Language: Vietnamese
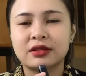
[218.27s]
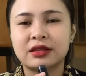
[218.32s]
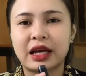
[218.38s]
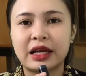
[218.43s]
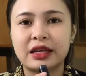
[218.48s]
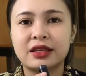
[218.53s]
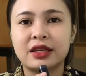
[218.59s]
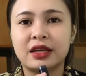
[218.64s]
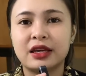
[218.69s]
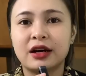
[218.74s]

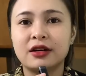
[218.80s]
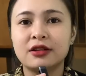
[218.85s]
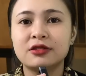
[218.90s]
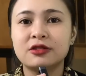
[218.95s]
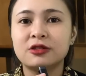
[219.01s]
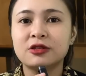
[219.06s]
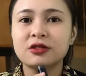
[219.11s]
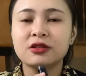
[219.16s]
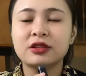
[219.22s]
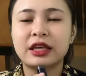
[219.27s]
Tại vì ở
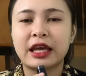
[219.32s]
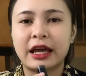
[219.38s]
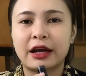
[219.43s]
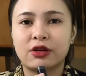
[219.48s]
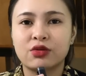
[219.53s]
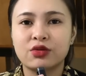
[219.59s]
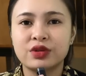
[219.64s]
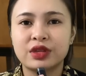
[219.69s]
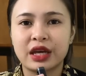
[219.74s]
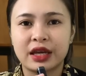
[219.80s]
trước nhà
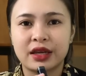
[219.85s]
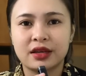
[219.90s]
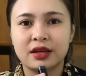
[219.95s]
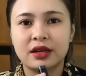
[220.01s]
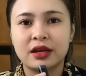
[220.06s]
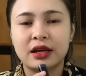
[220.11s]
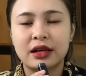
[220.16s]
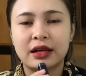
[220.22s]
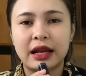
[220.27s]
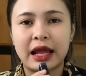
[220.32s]
của chị
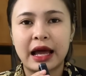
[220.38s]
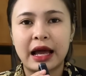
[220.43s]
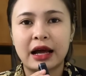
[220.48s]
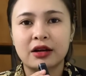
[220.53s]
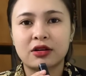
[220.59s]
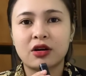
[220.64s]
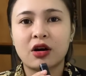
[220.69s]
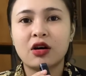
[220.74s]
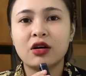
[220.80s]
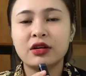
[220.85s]

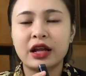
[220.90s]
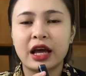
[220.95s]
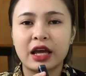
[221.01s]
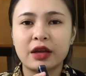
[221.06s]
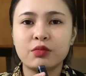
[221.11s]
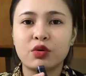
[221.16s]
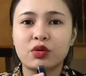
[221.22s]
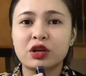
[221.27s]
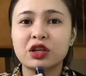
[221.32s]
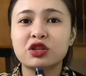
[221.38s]
là có
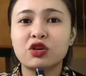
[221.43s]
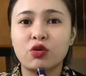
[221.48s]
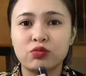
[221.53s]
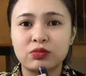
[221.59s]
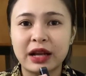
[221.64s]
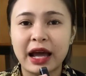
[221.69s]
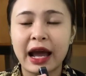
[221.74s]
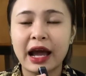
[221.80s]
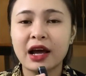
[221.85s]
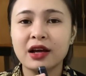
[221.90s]
để một cái
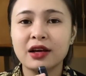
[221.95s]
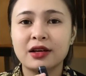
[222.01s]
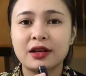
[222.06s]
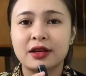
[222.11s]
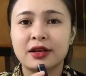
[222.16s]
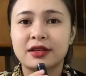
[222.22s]
thùng đá.